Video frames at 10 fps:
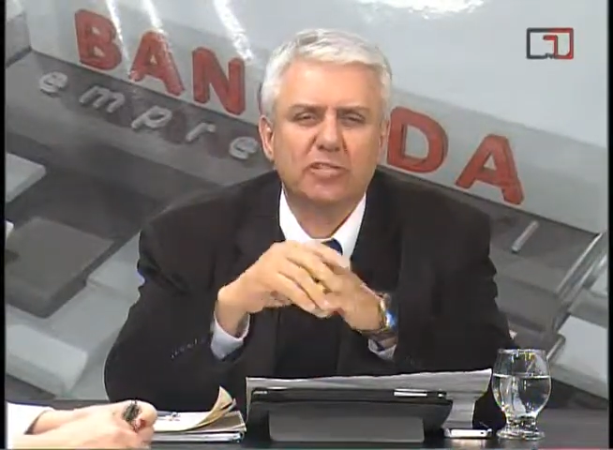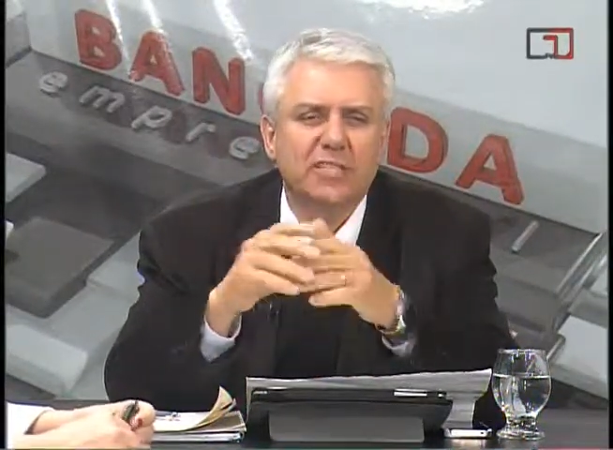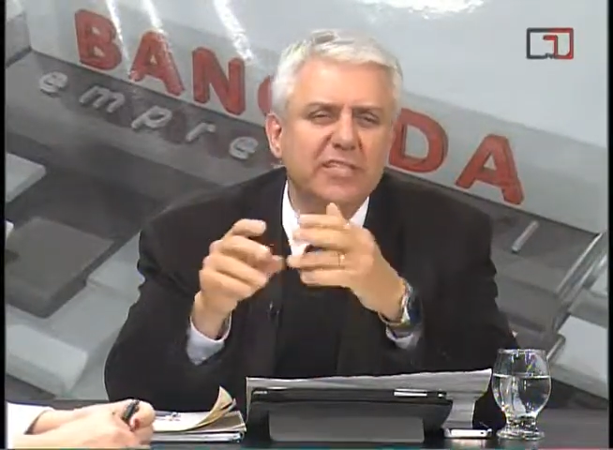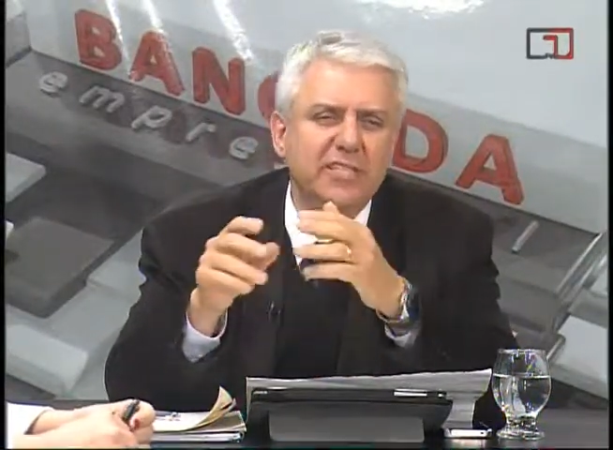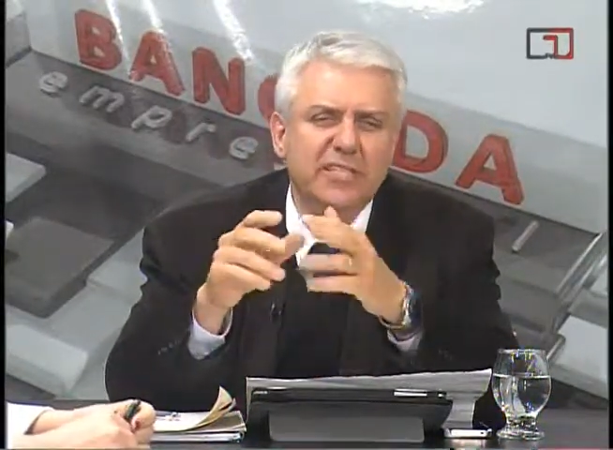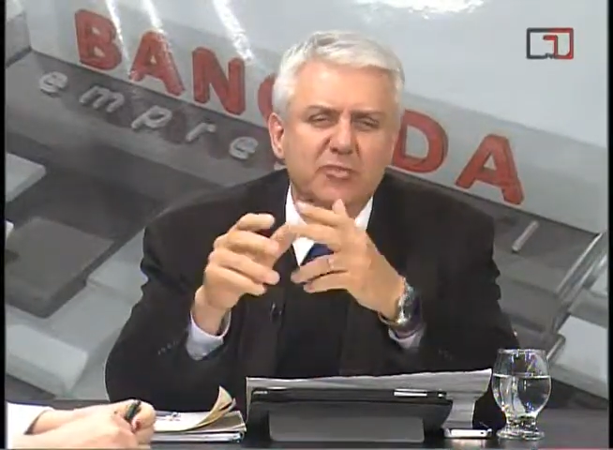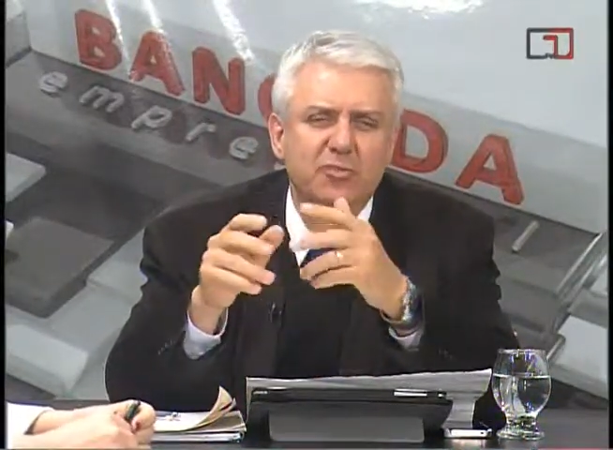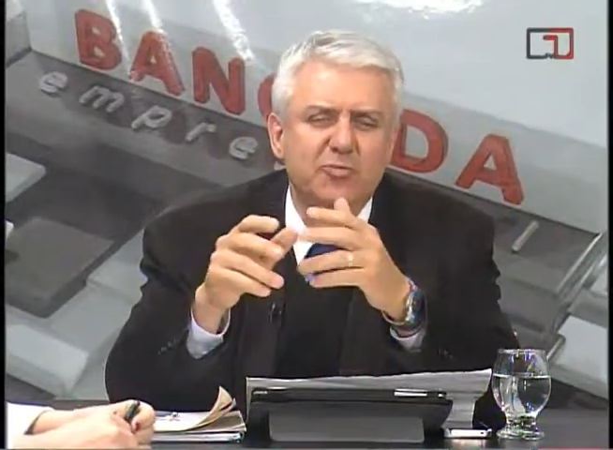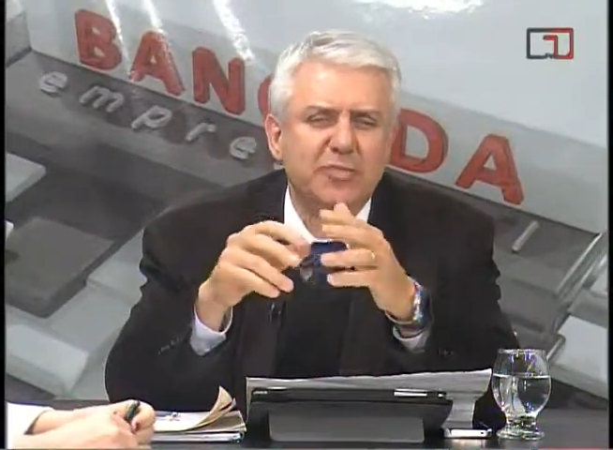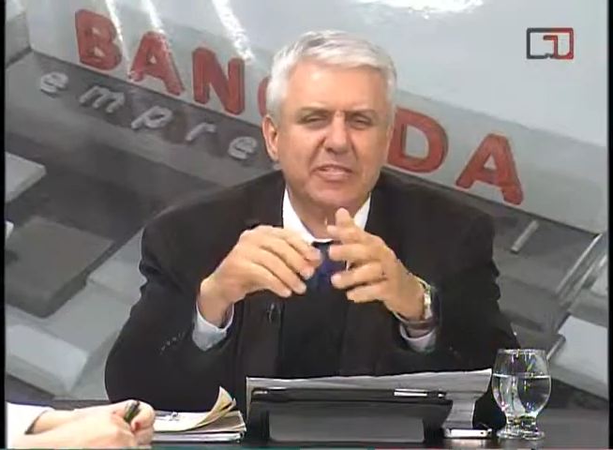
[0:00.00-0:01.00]
clínicas,
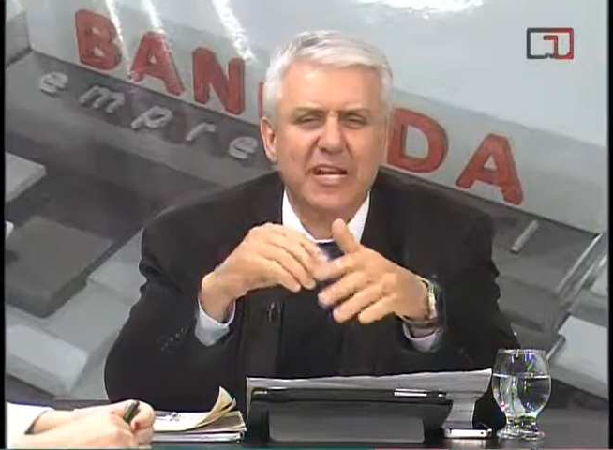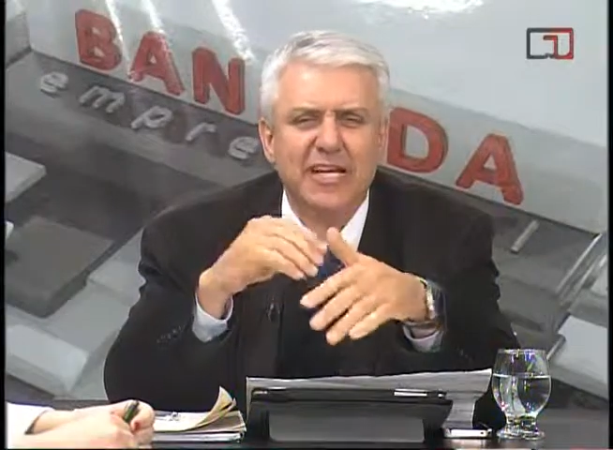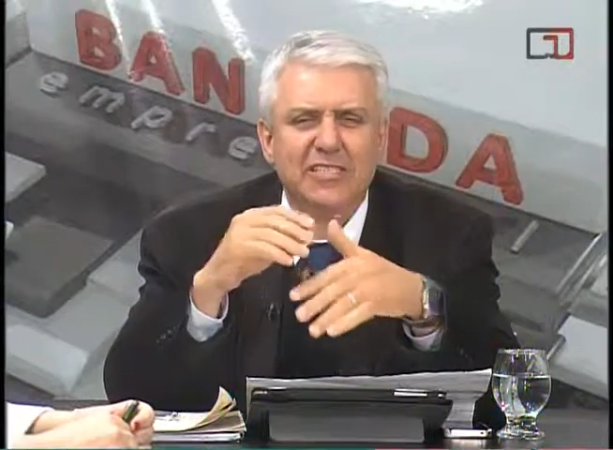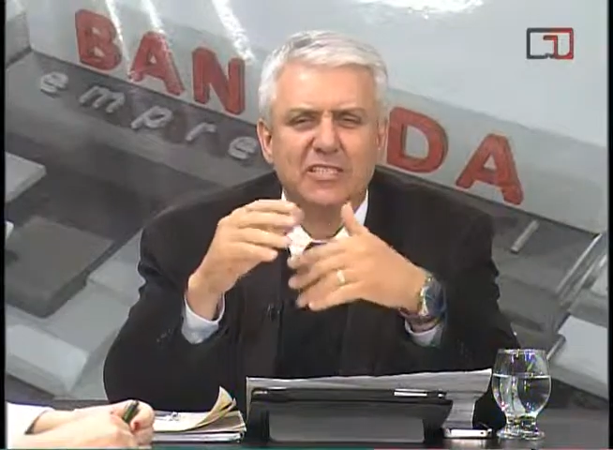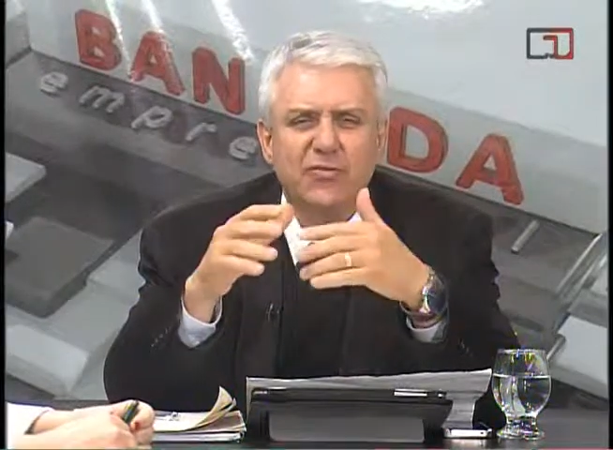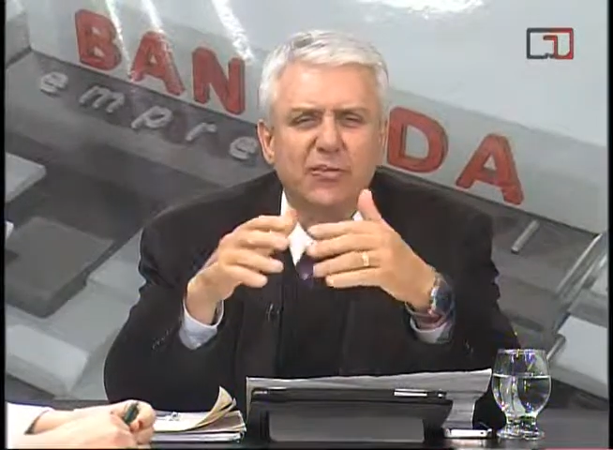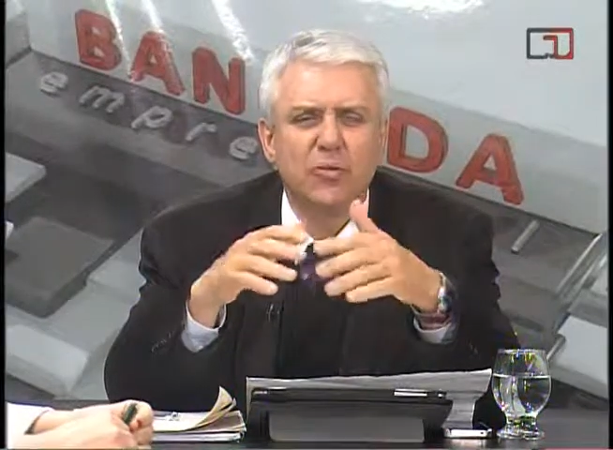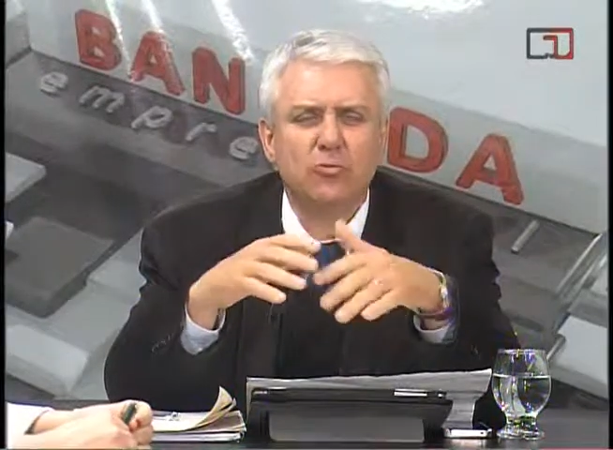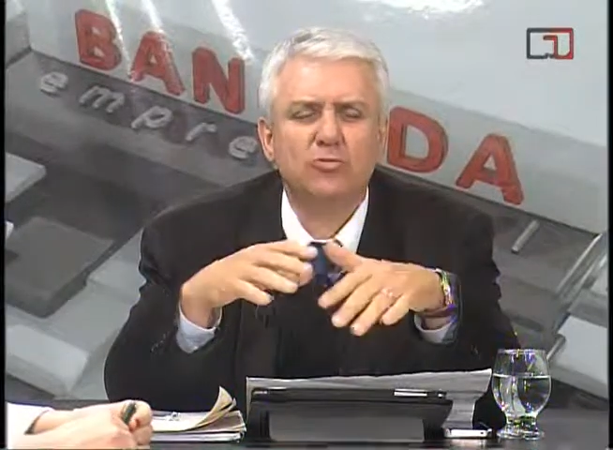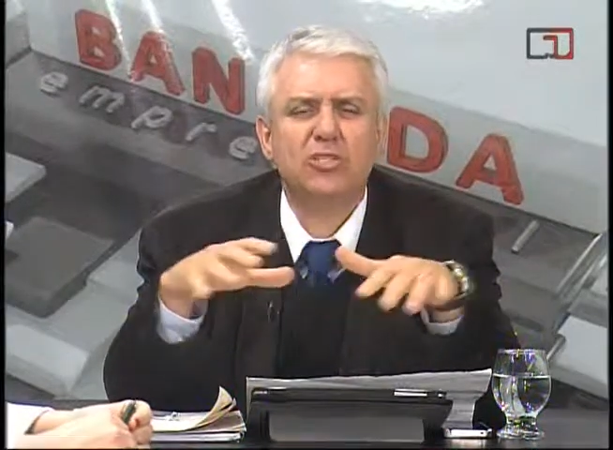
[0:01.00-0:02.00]
hospitais, enfim,
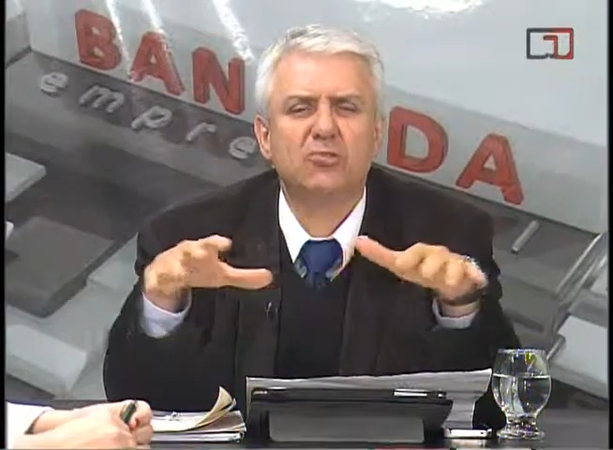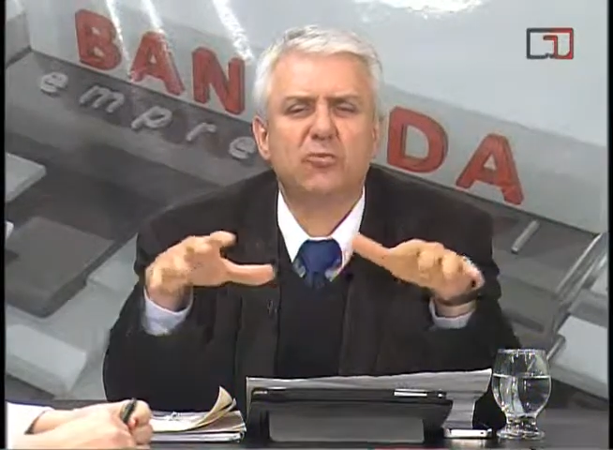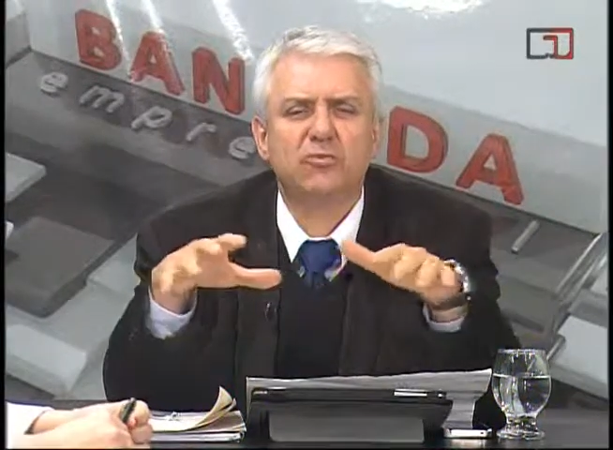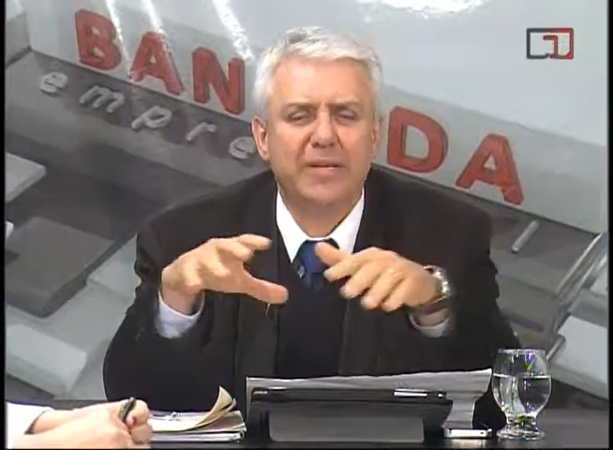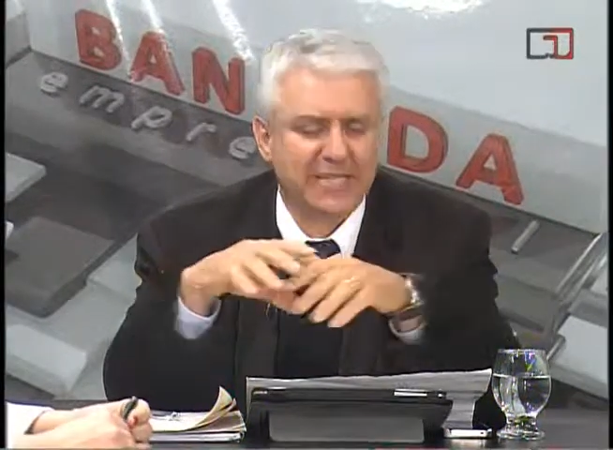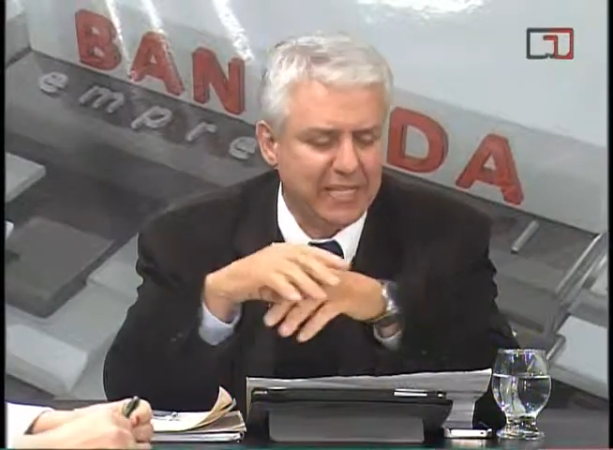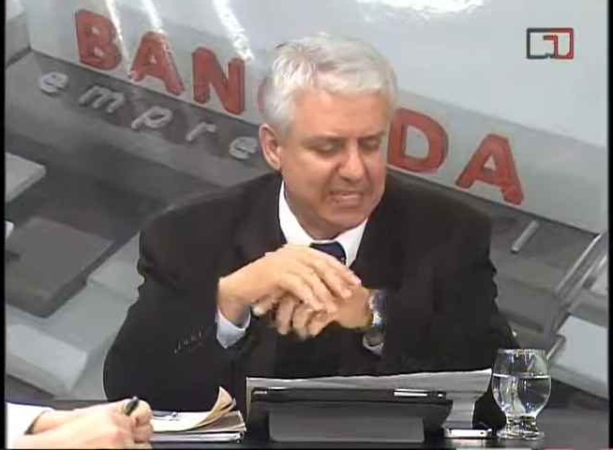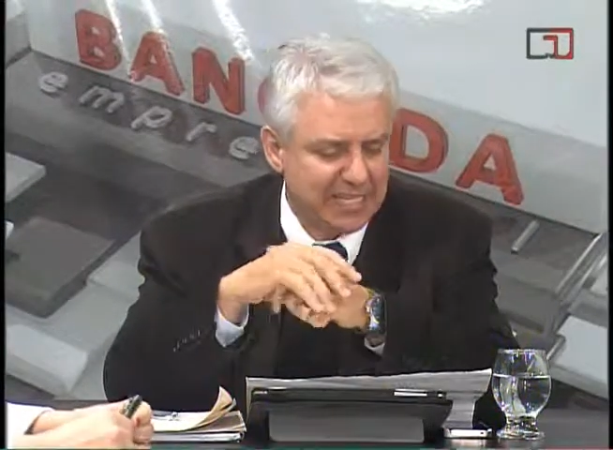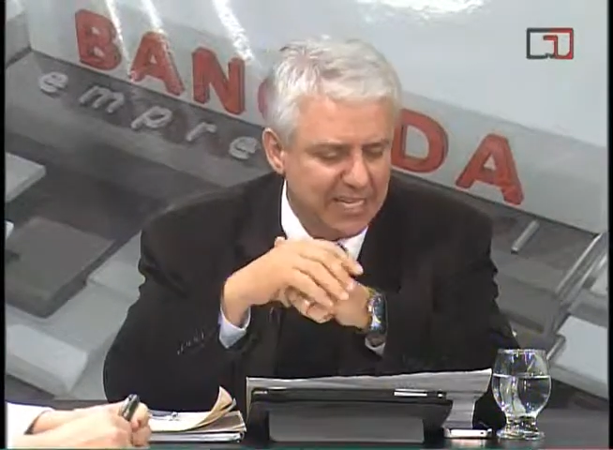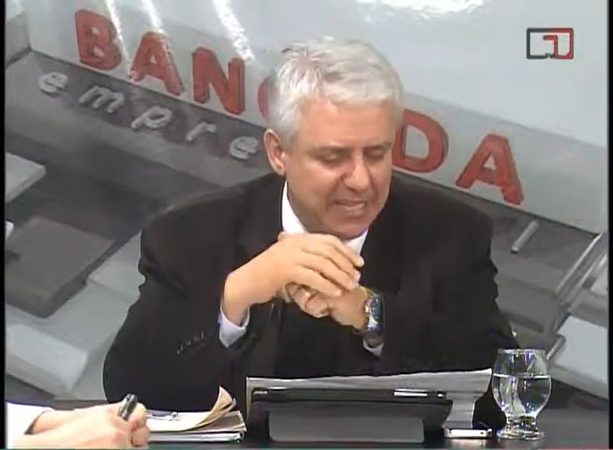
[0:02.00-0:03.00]
tudo que se movimentar
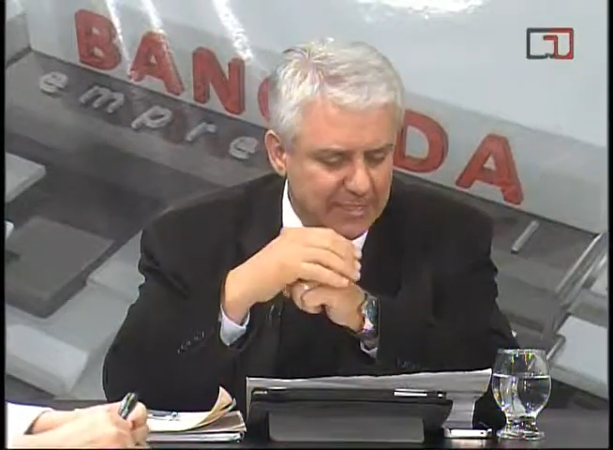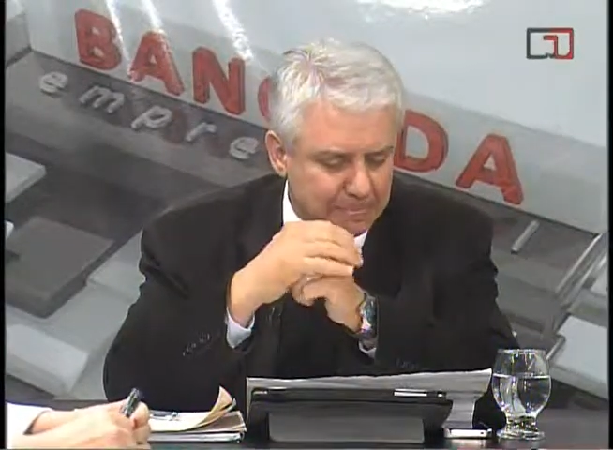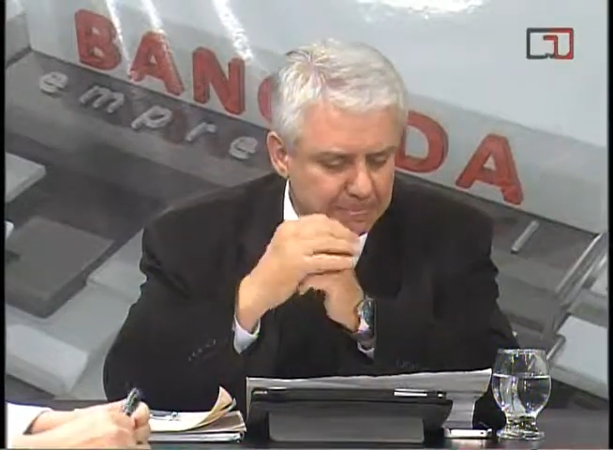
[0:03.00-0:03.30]
nessa área,